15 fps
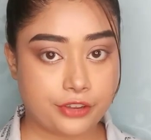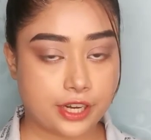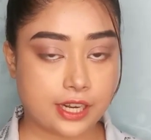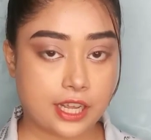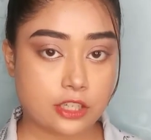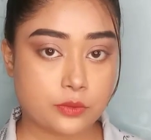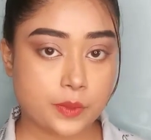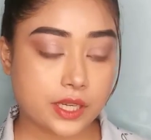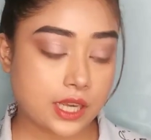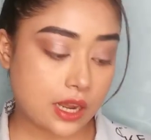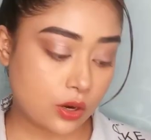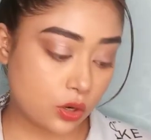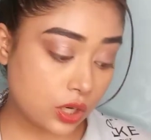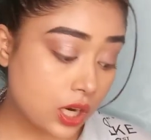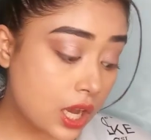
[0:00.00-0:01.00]
এফেক্ট আসবে
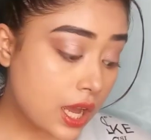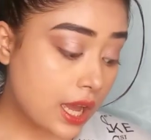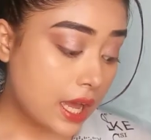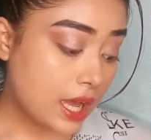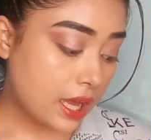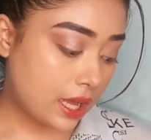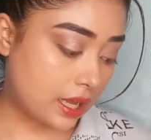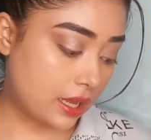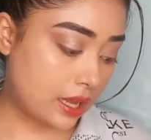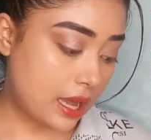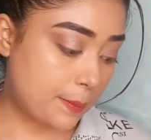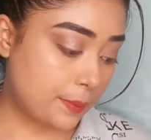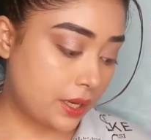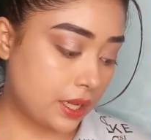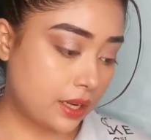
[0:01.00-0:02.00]
কারণ
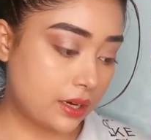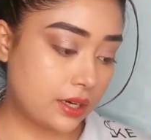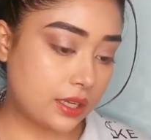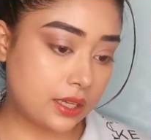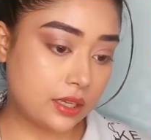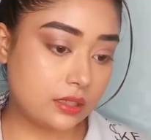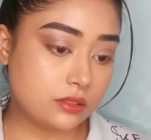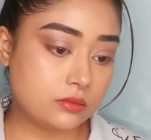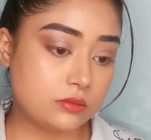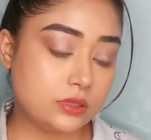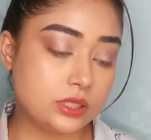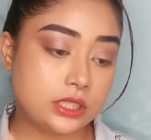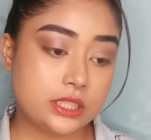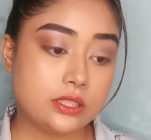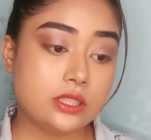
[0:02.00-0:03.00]
আপনার
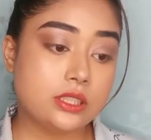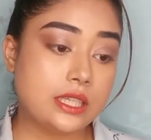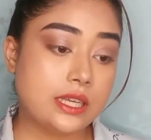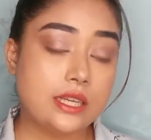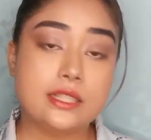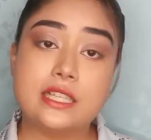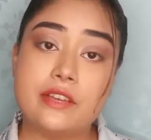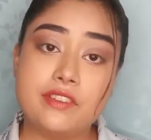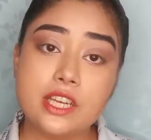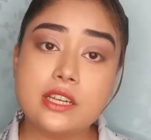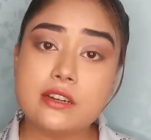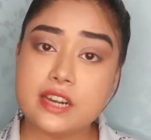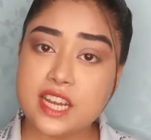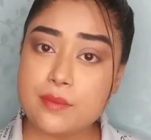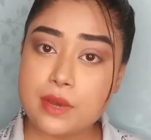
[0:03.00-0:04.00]
যে সেভিং
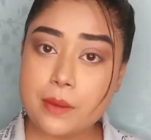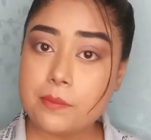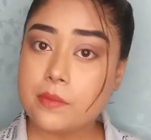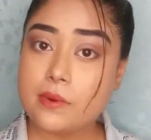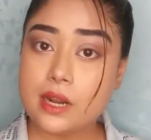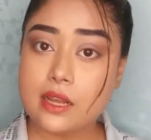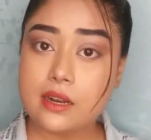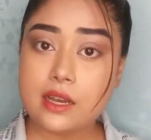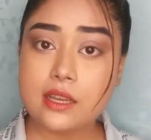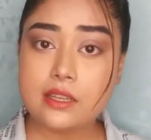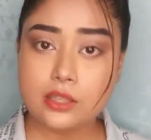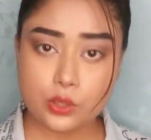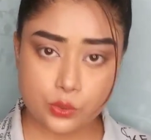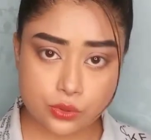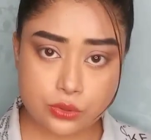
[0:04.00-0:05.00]
ক্রিম আপনারা
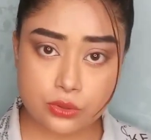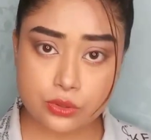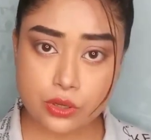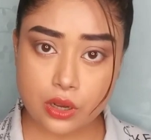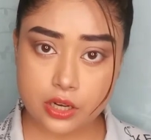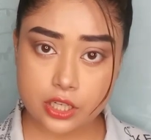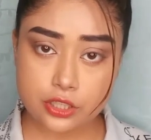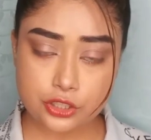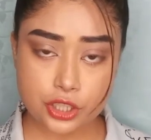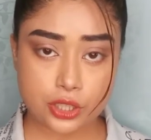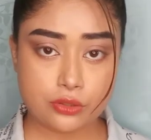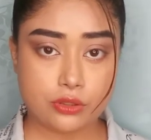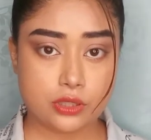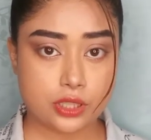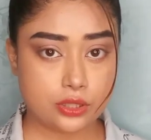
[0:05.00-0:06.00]
ইউজ করেন
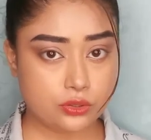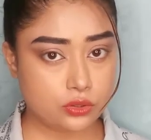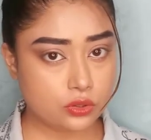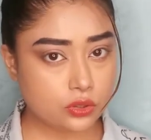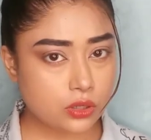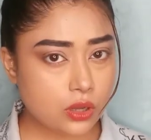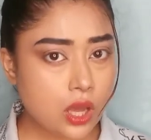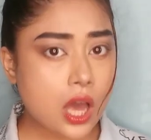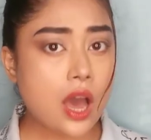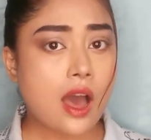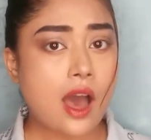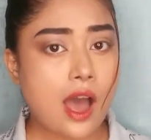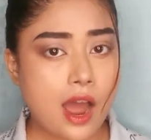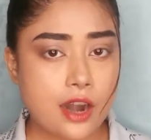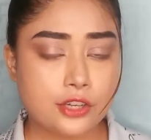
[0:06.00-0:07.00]
সেগুলো কিন্তু
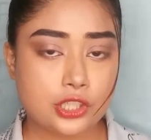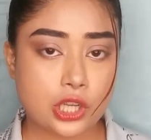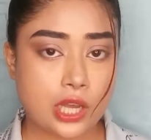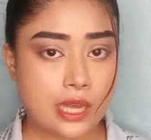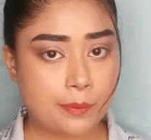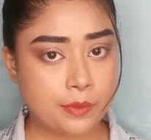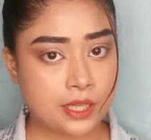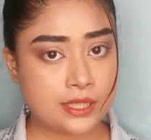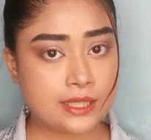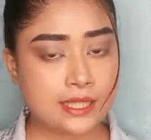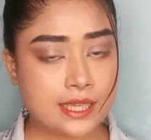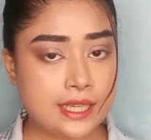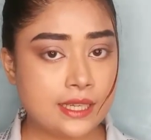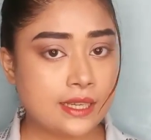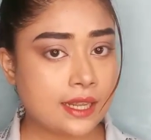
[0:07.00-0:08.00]
হার্শ হয় আপনার
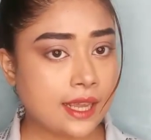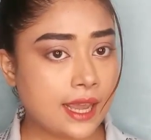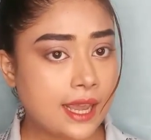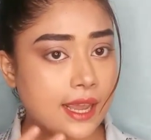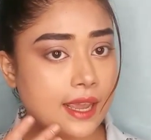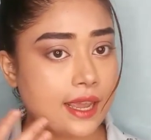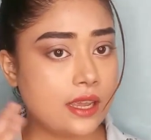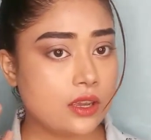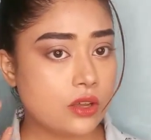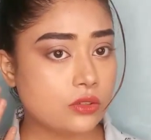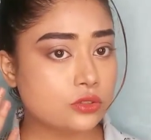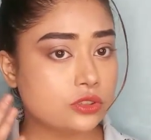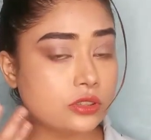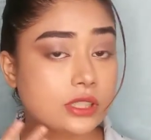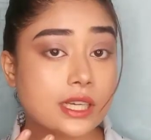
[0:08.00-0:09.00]
স্কিনকে এই
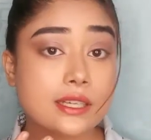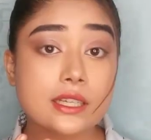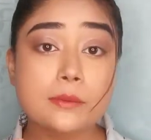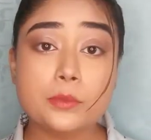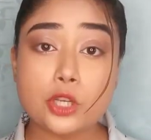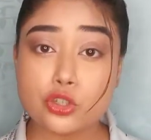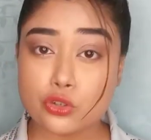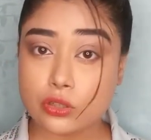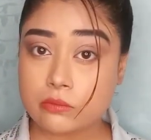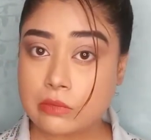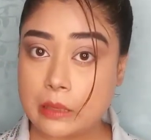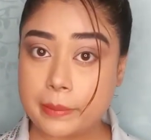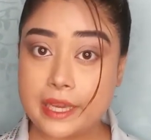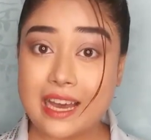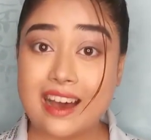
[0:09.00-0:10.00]
অংশটাকে
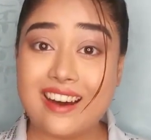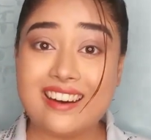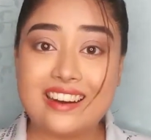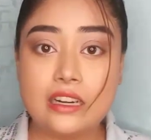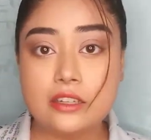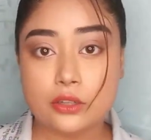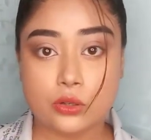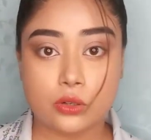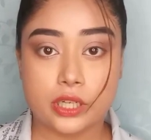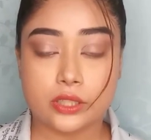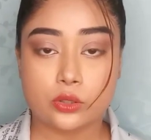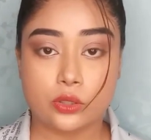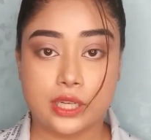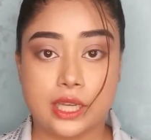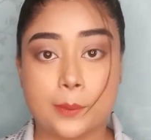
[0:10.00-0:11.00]
ভীষণভাবে হার্ড করে
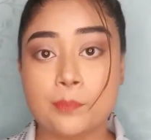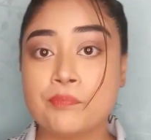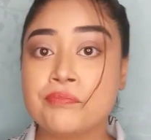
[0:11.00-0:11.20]
তোলে